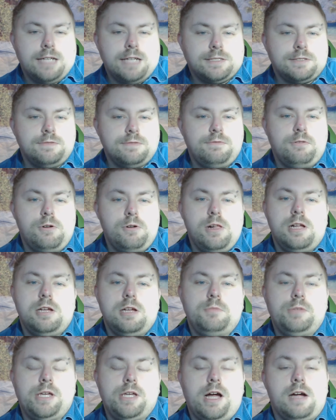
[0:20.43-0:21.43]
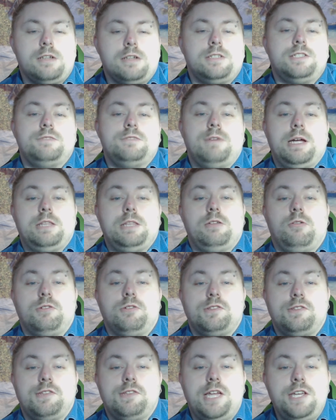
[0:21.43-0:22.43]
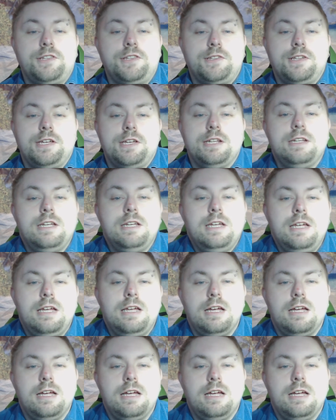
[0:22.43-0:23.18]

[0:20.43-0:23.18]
ersten Folge im Jahre 2016.